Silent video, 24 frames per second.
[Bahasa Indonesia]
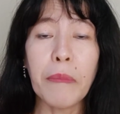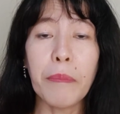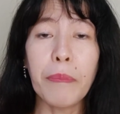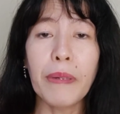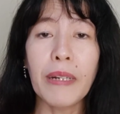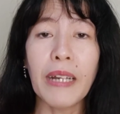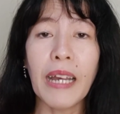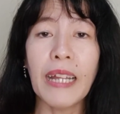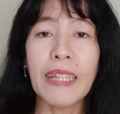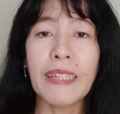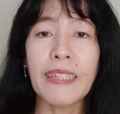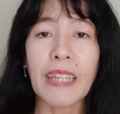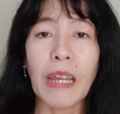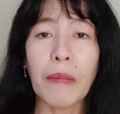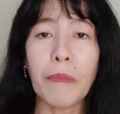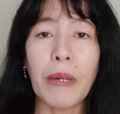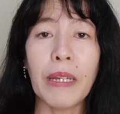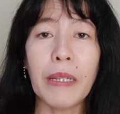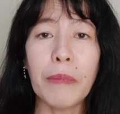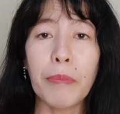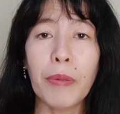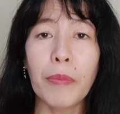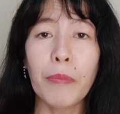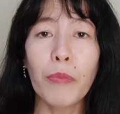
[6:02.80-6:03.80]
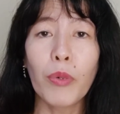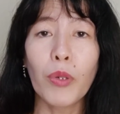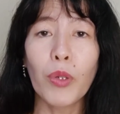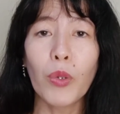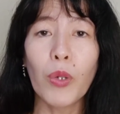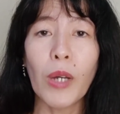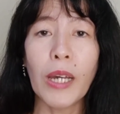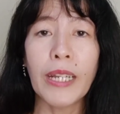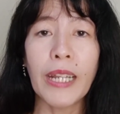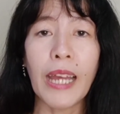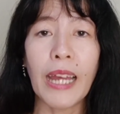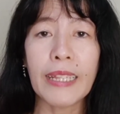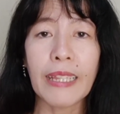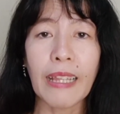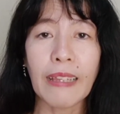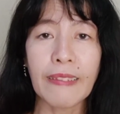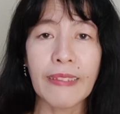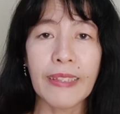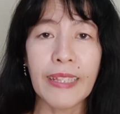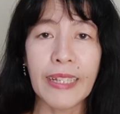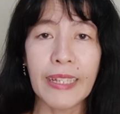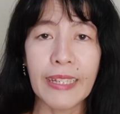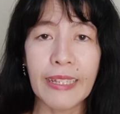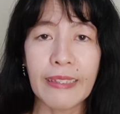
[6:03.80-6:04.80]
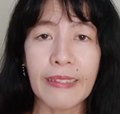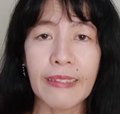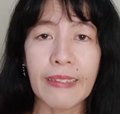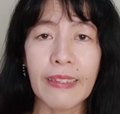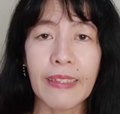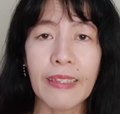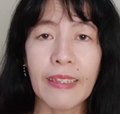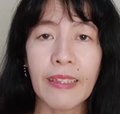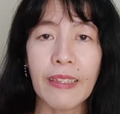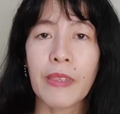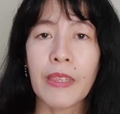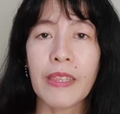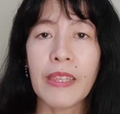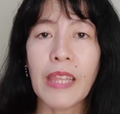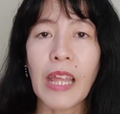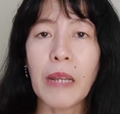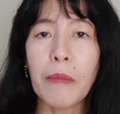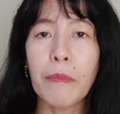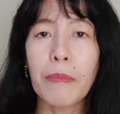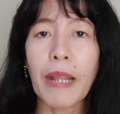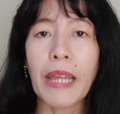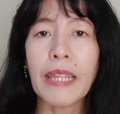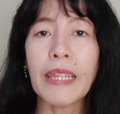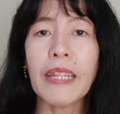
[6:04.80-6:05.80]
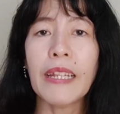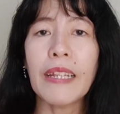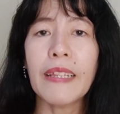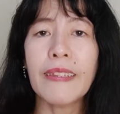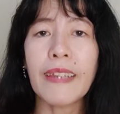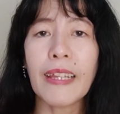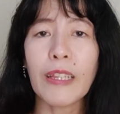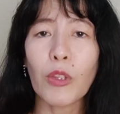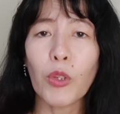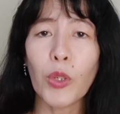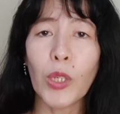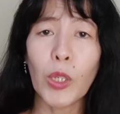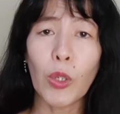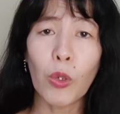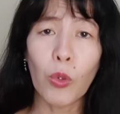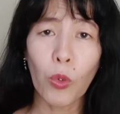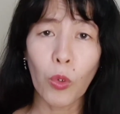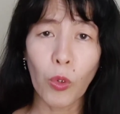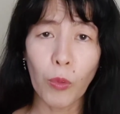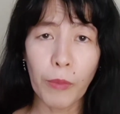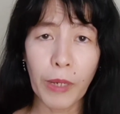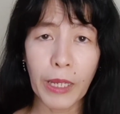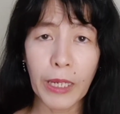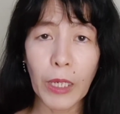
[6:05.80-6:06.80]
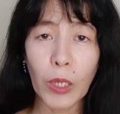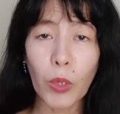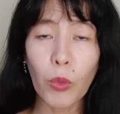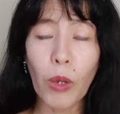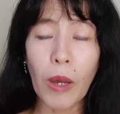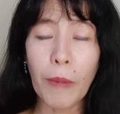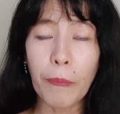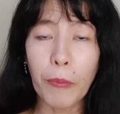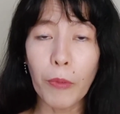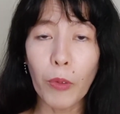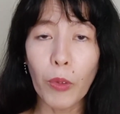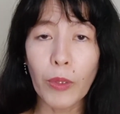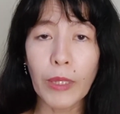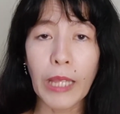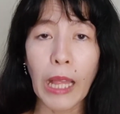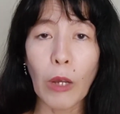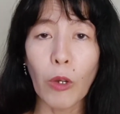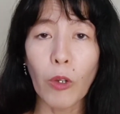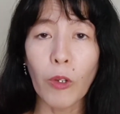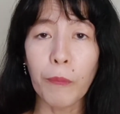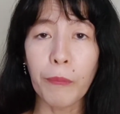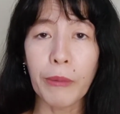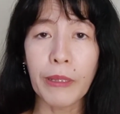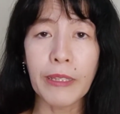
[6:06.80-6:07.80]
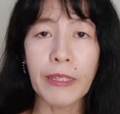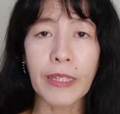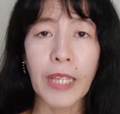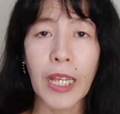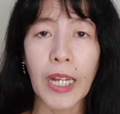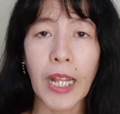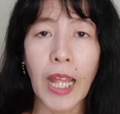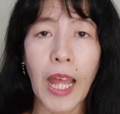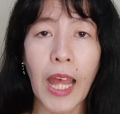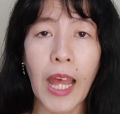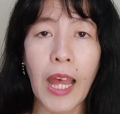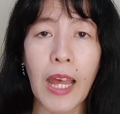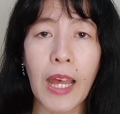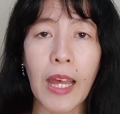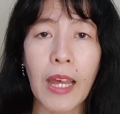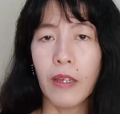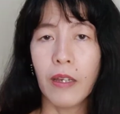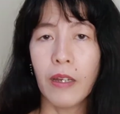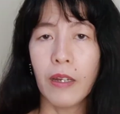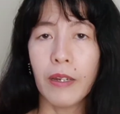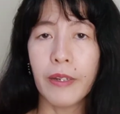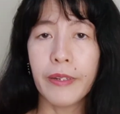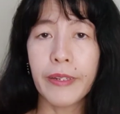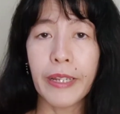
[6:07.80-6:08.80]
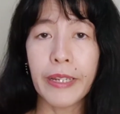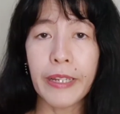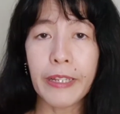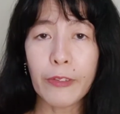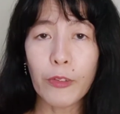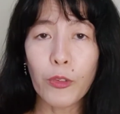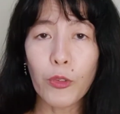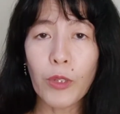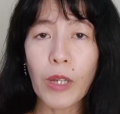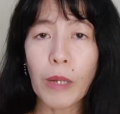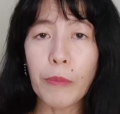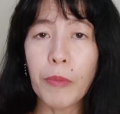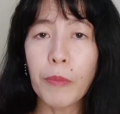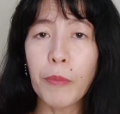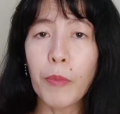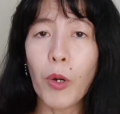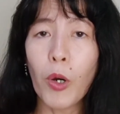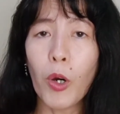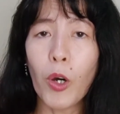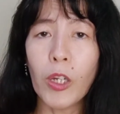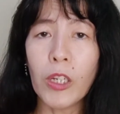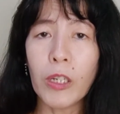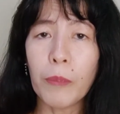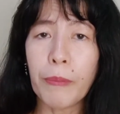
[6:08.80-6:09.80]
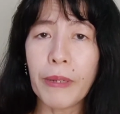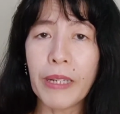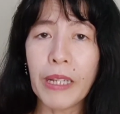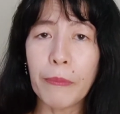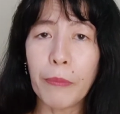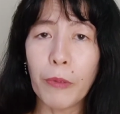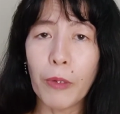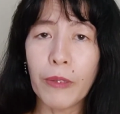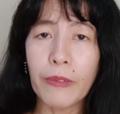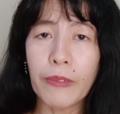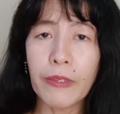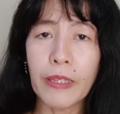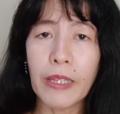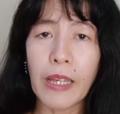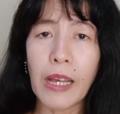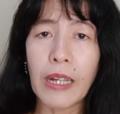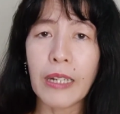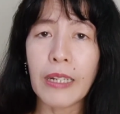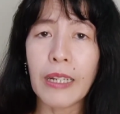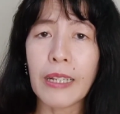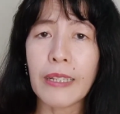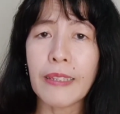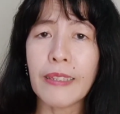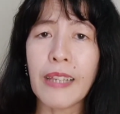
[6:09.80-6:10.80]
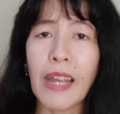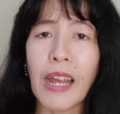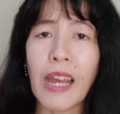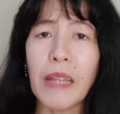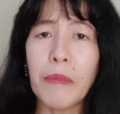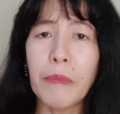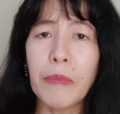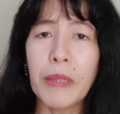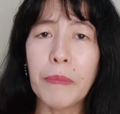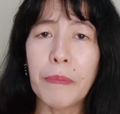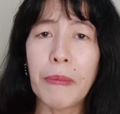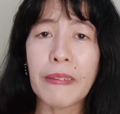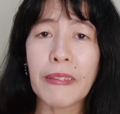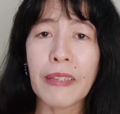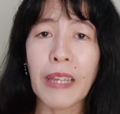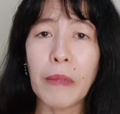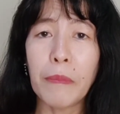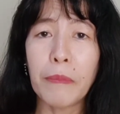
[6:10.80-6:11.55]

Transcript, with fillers: pengancaman pembunuhan atas Dennis. Dan Brian dijatuhi hukuman 20 tahun penjara. Dennis juga memohon pada polisi agar jangan melepaskan